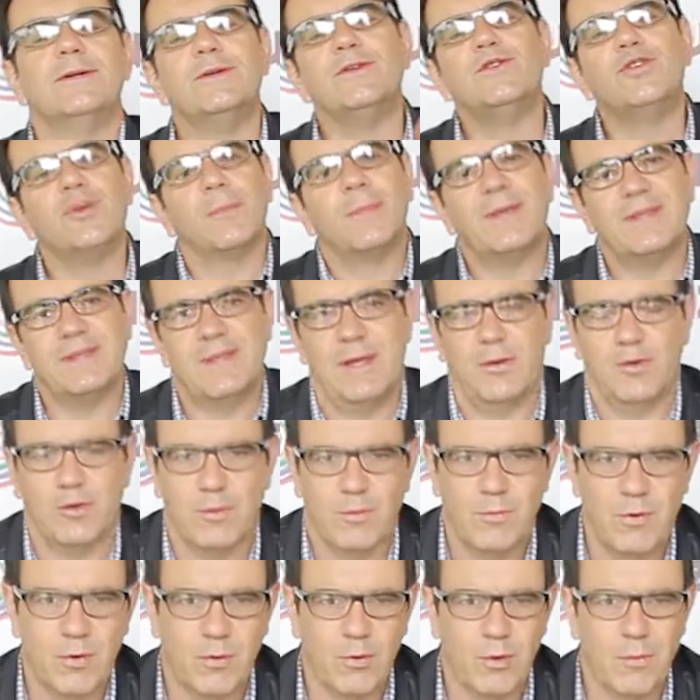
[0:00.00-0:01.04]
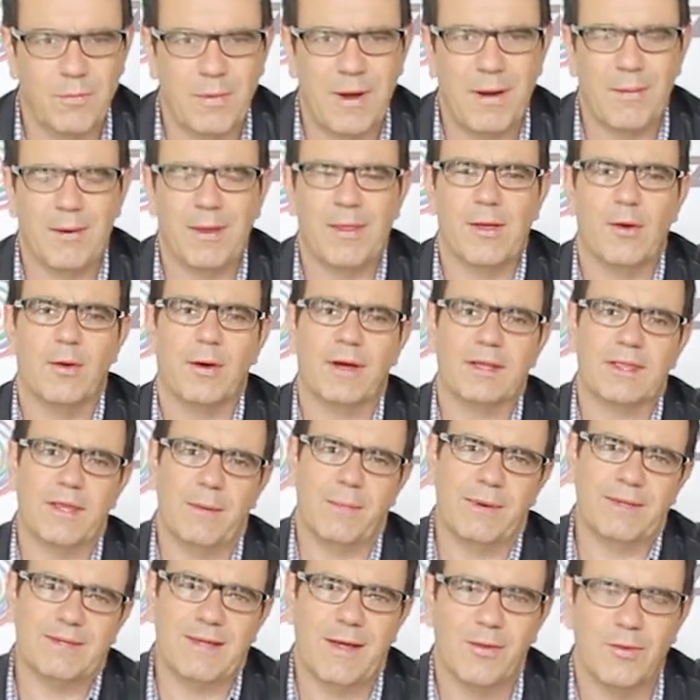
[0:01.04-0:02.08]
Yo me siento muy culpable de lo que está
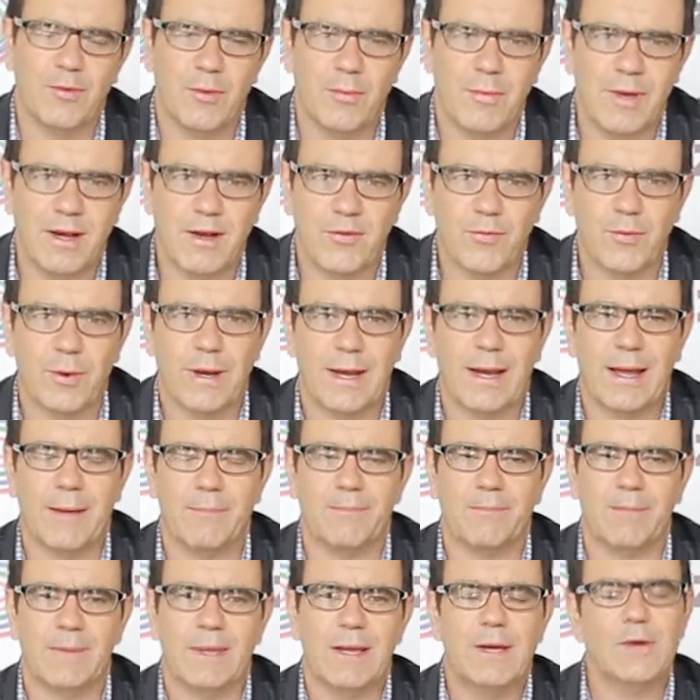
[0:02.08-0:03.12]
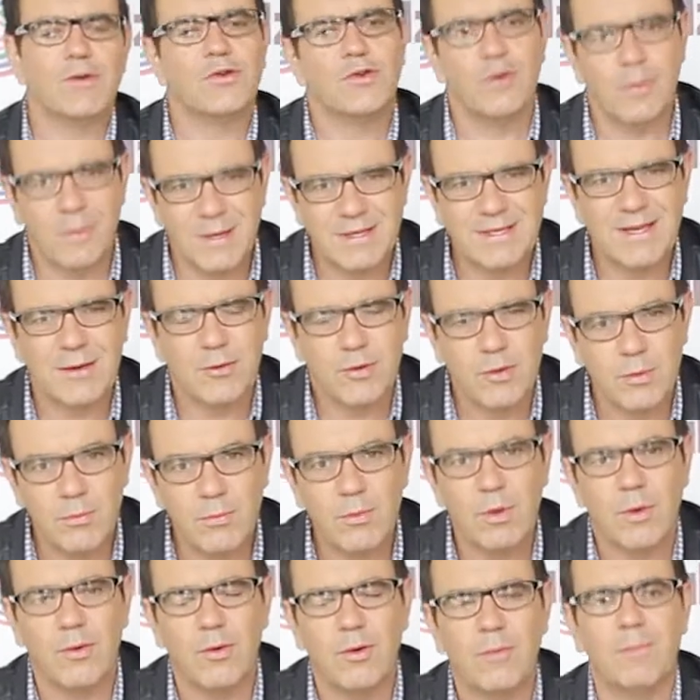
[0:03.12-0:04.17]
pasando en Venezuela. Yo me siento
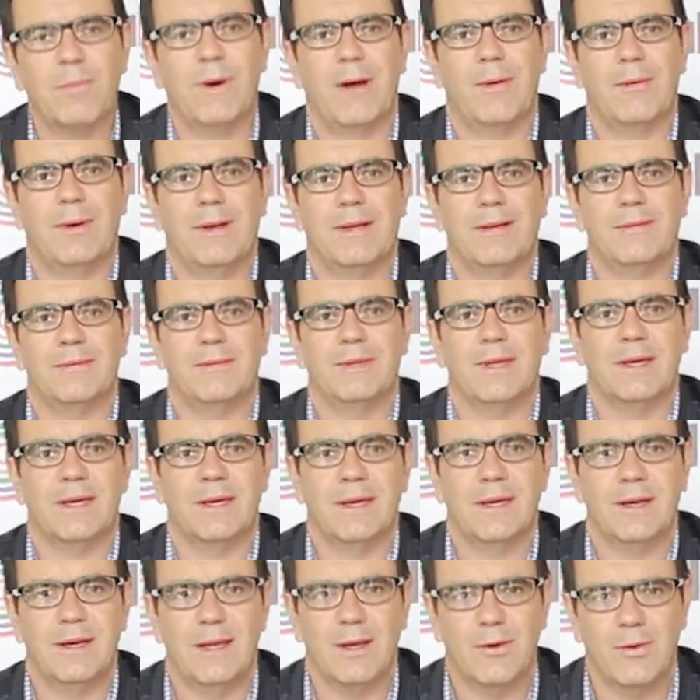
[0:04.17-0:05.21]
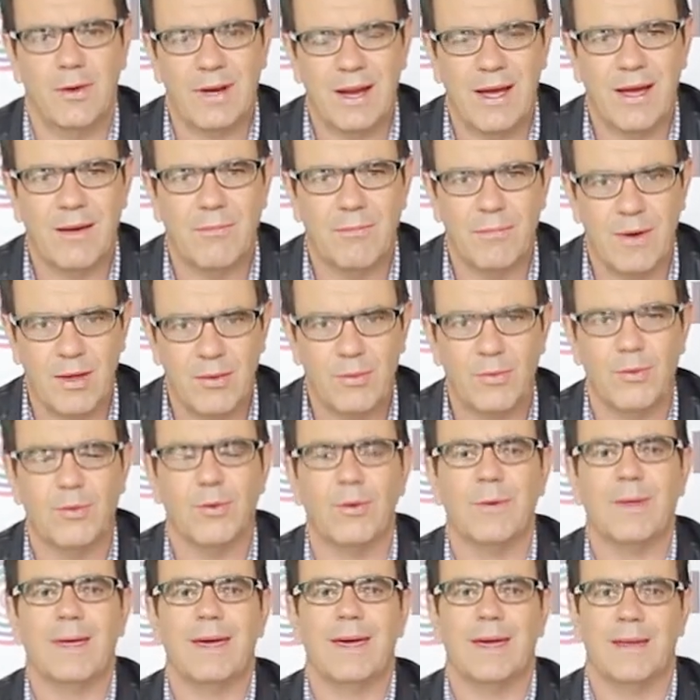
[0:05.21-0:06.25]
muy culpable de que Nicolás
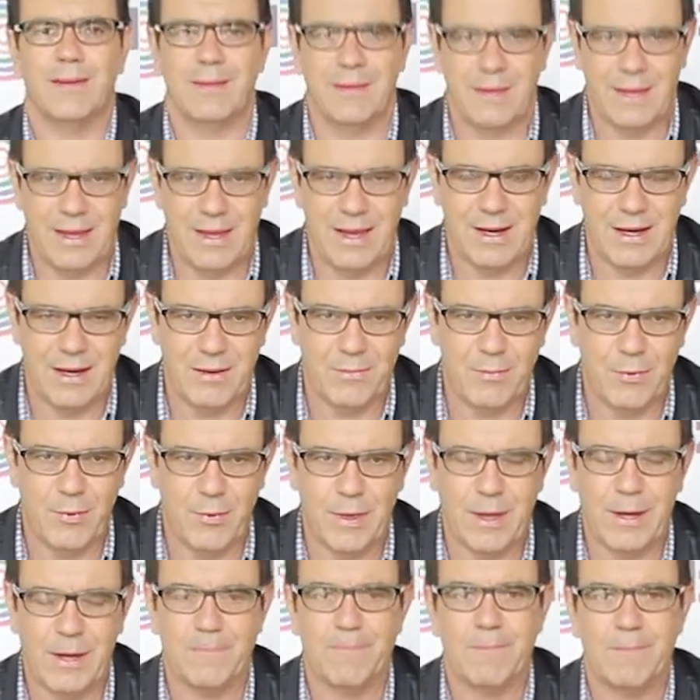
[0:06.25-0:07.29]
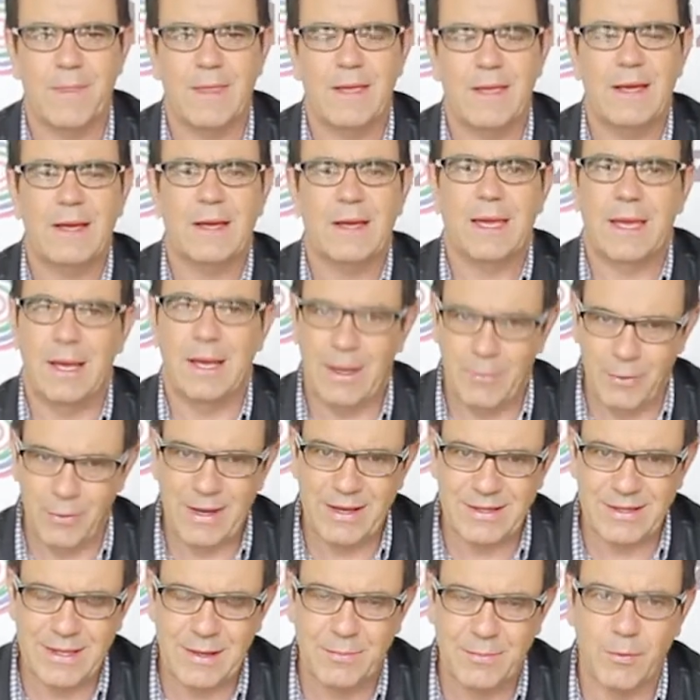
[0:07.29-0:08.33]
Maduro esté en el poder. Y le voy a
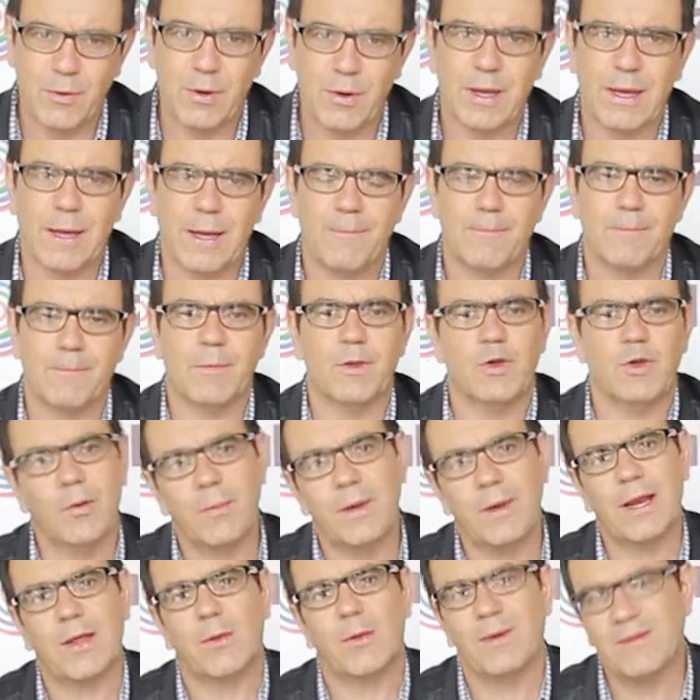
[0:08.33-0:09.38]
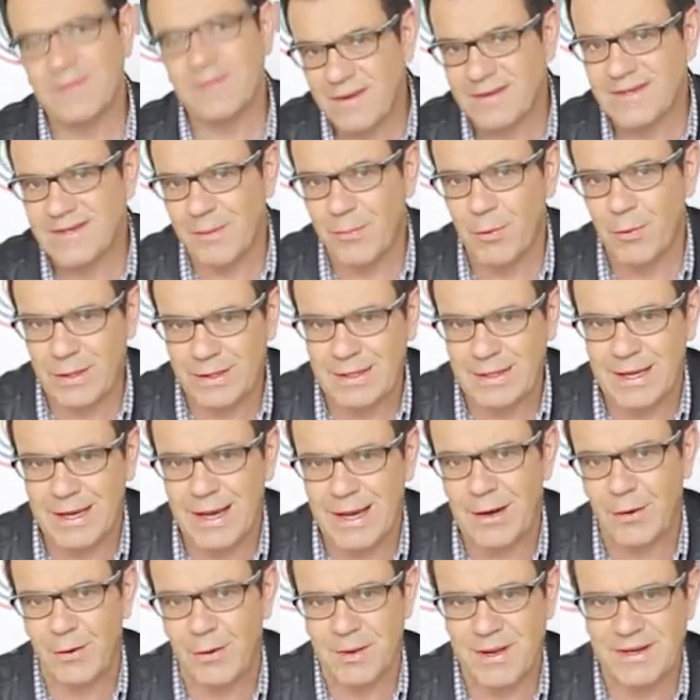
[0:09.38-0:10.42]
decir por qué. Yo me gradué en Ciencias Políticas
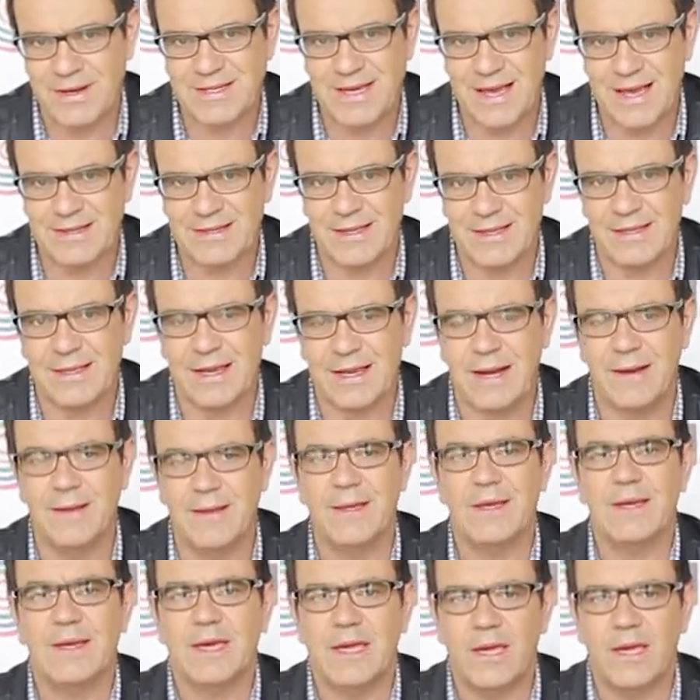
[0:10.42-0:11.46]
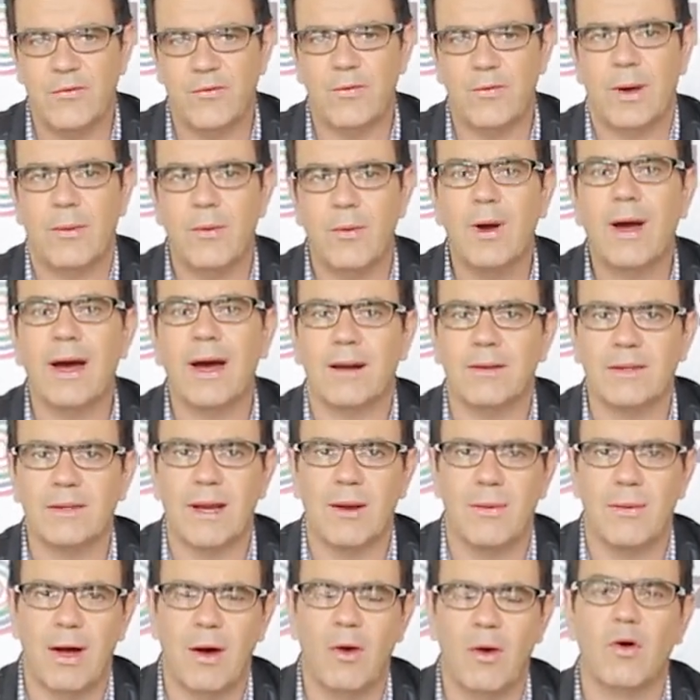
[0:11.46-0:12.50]
en la Universidad Central y fui a buscar
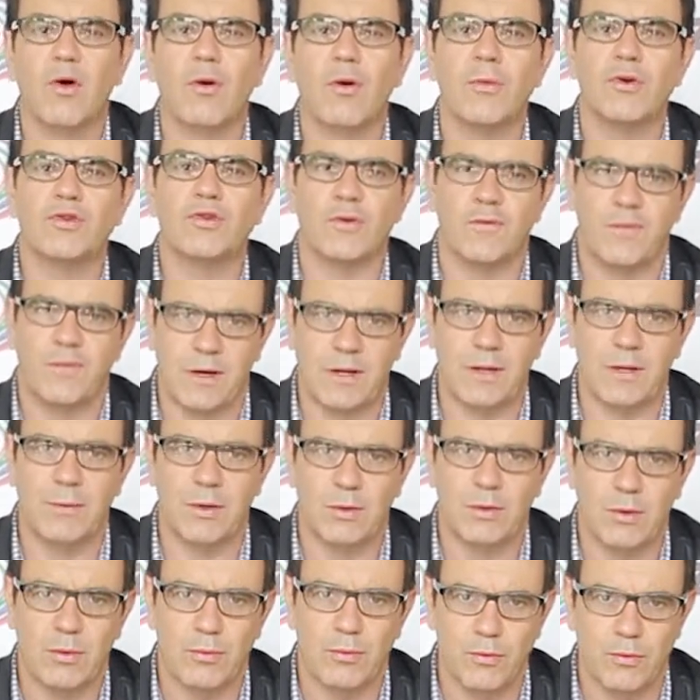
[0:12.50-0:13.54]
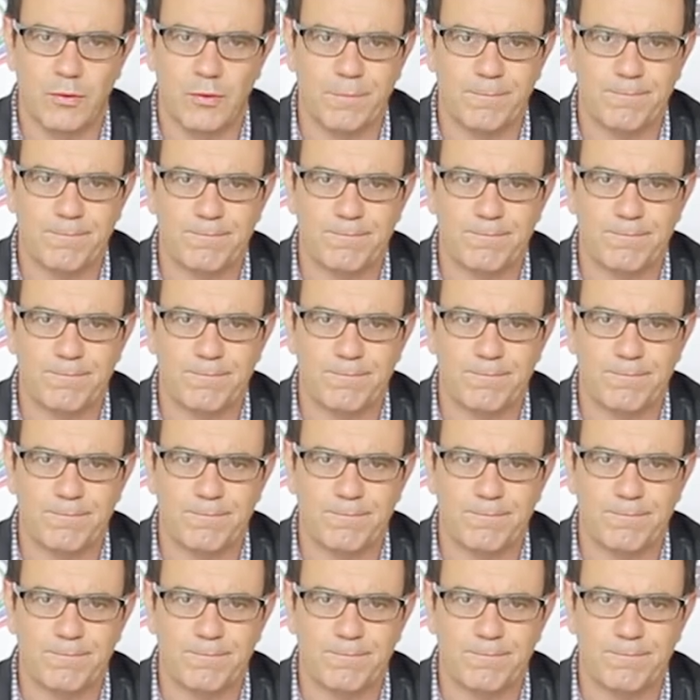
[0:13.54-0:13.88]
trabajo como chofer de Metrobús.